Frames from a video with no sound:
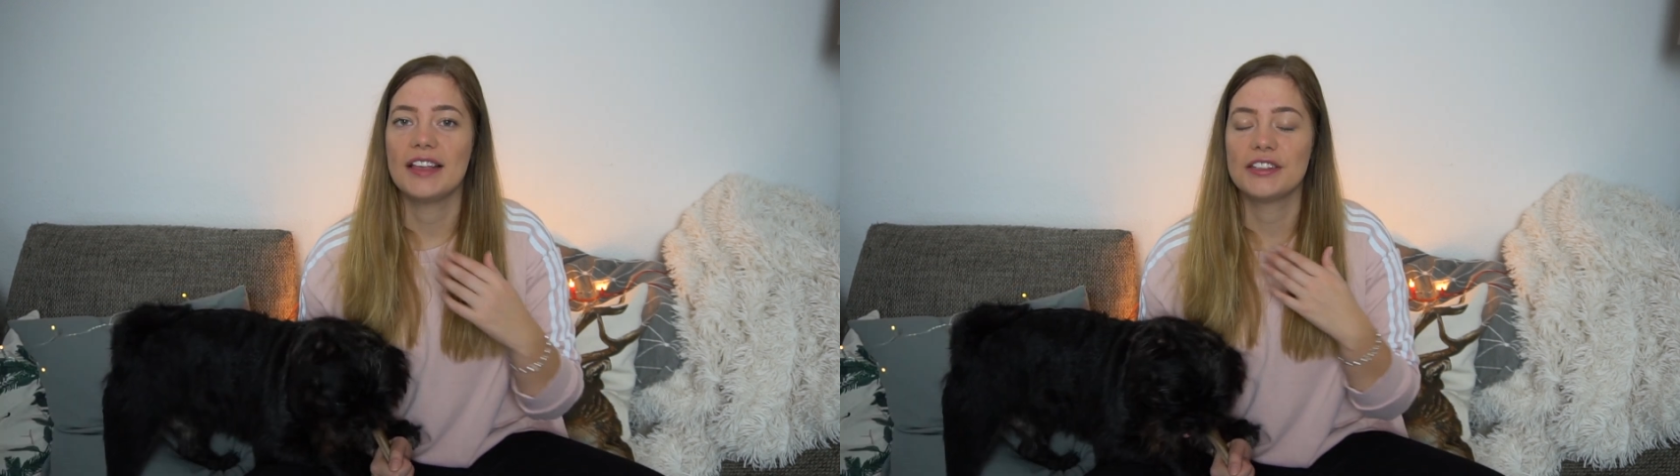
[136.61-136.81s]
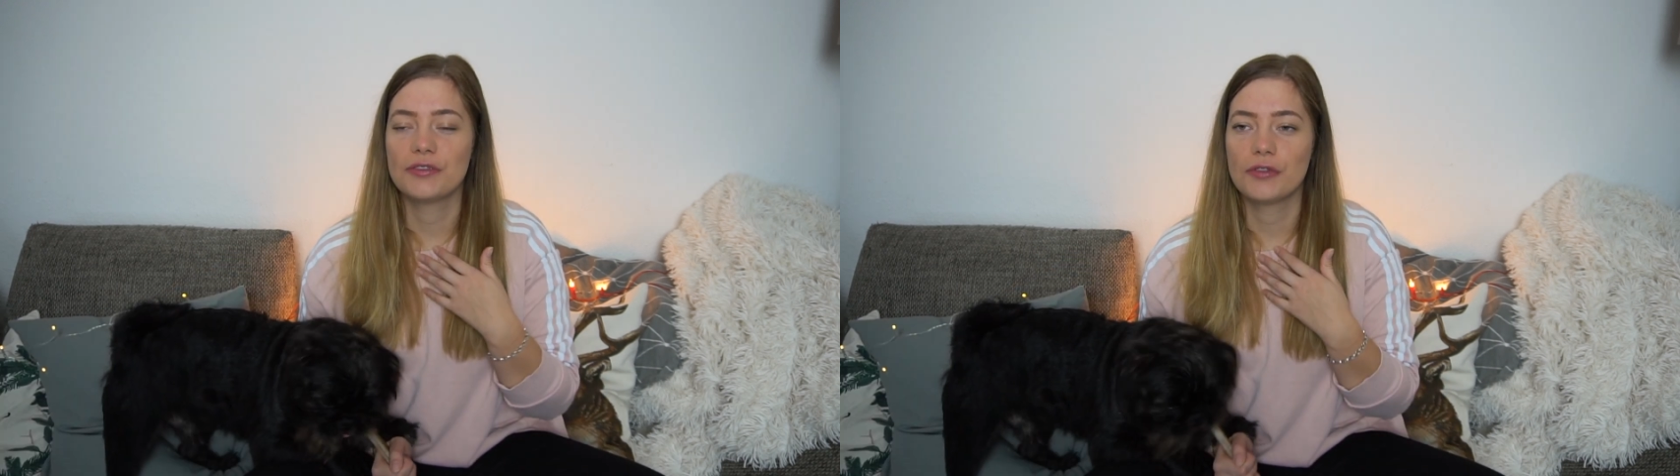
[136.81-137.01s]

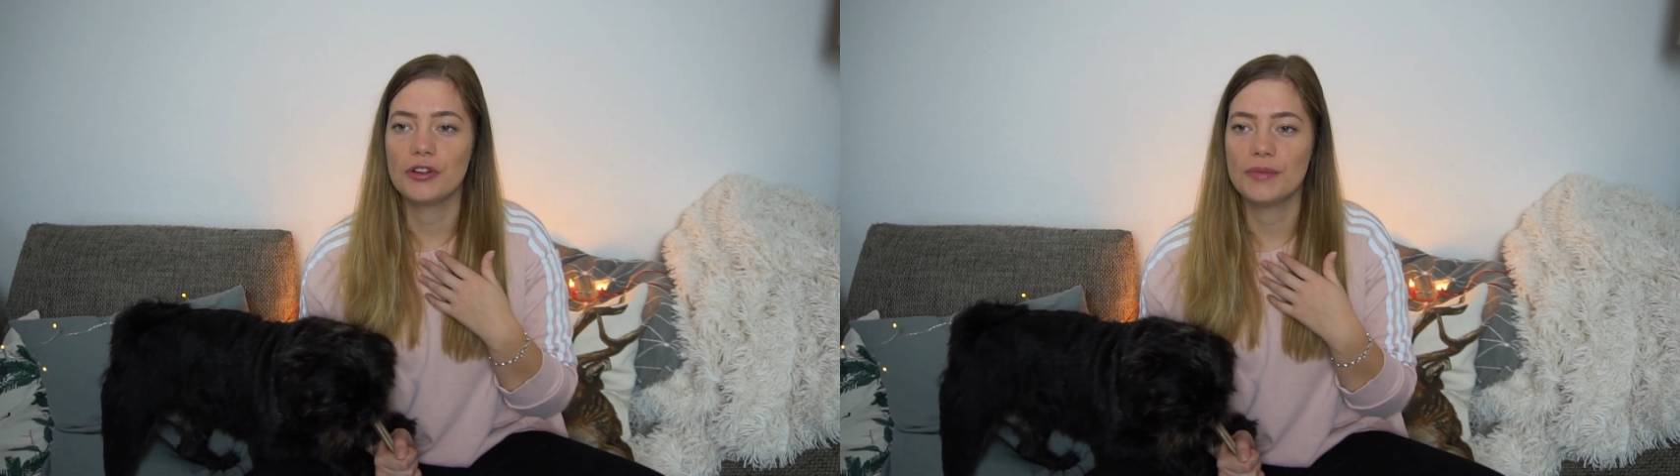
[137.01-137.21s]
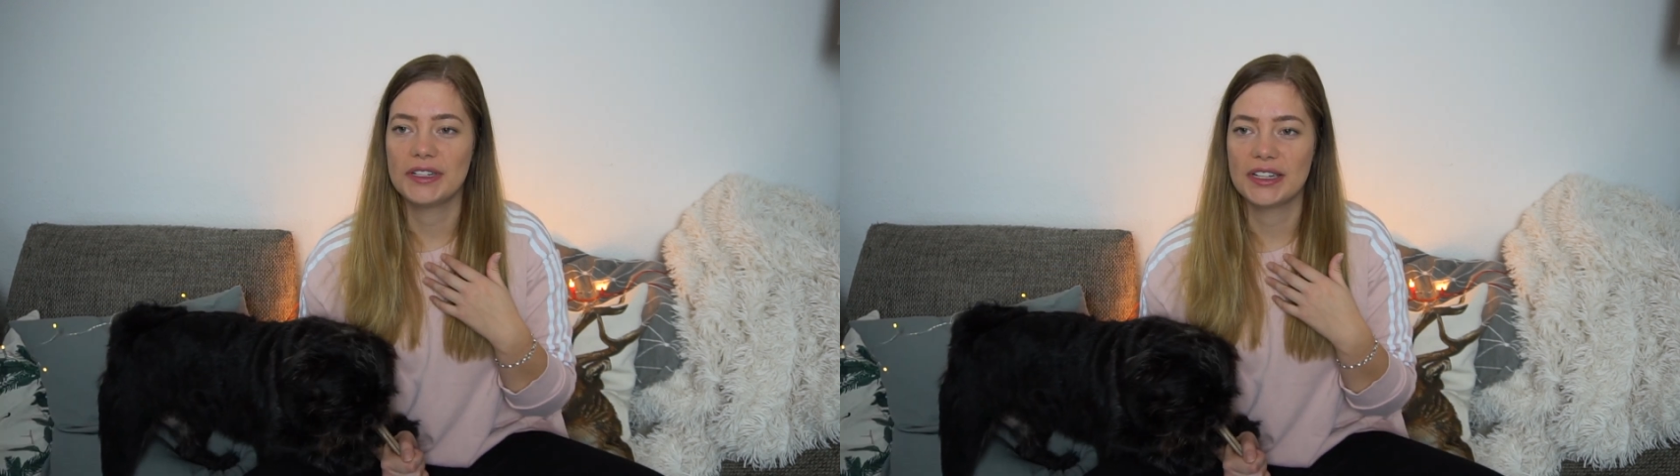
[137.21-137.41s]
Also ich
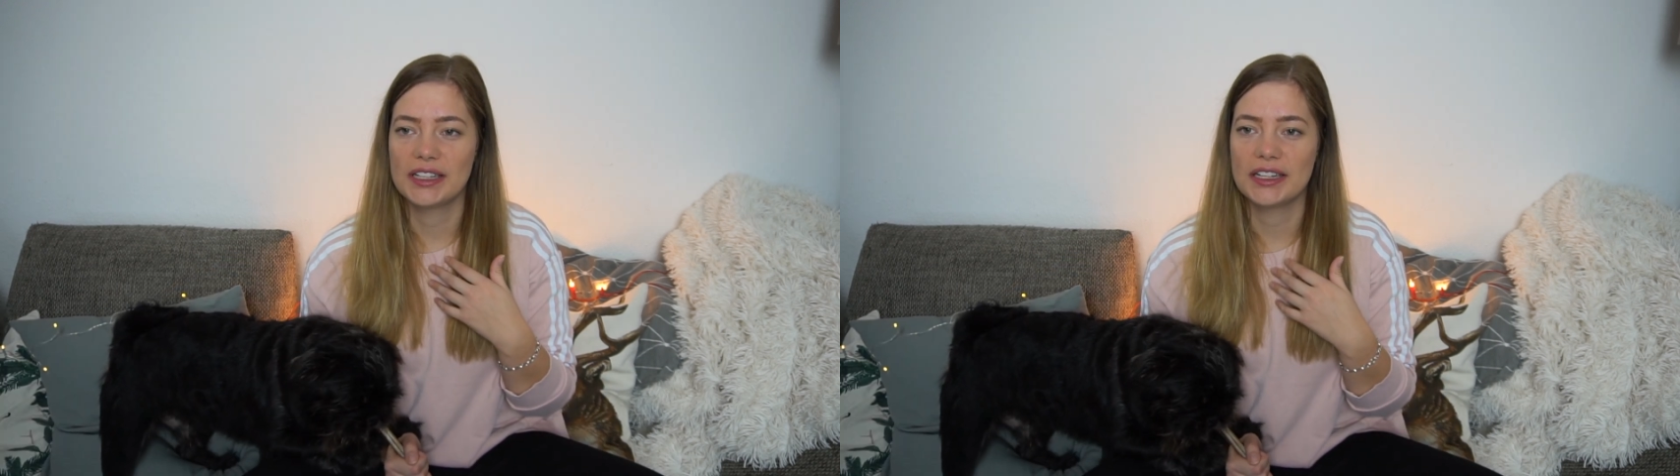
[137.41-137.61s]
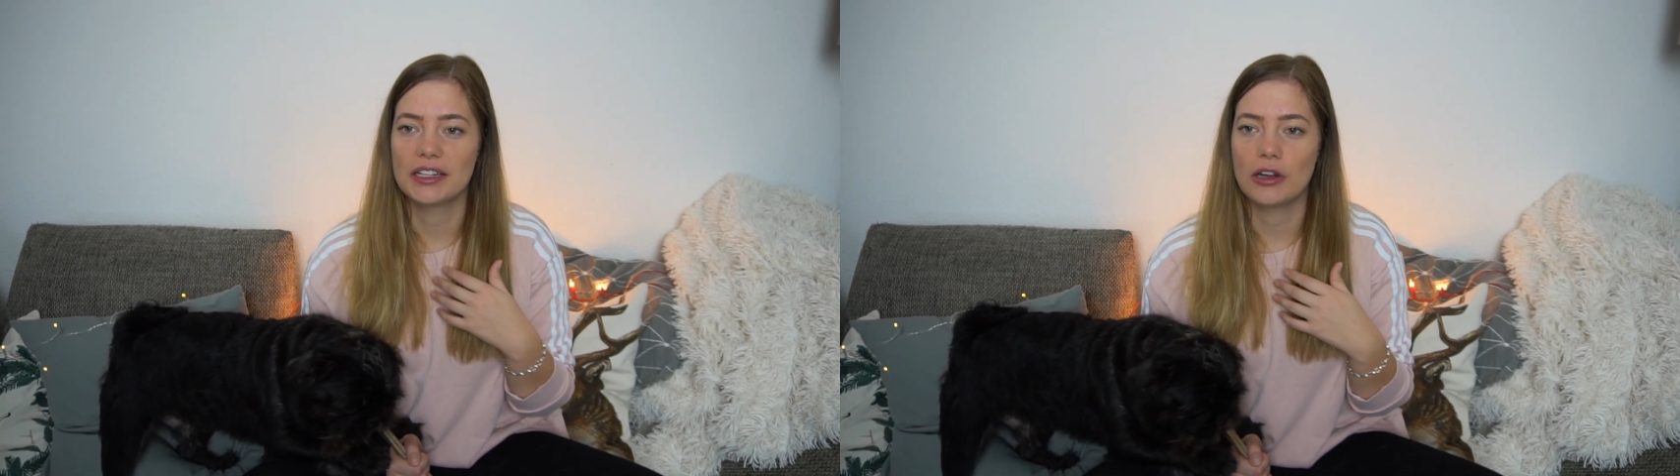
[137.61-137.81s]
würde mich tatsächlich,